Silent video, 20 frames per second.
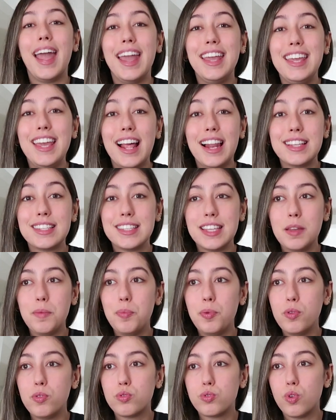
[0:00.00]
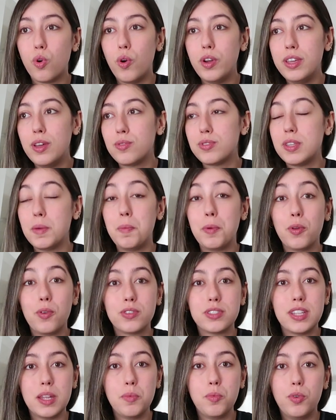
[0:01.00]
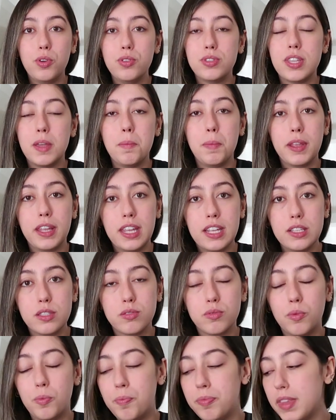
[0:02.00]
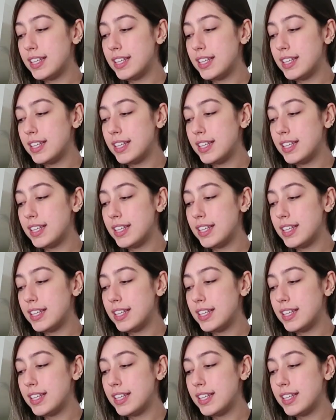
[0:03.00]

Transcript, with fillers: É, e ela sempre usou e eu sempre gostei muito, sempre quis um.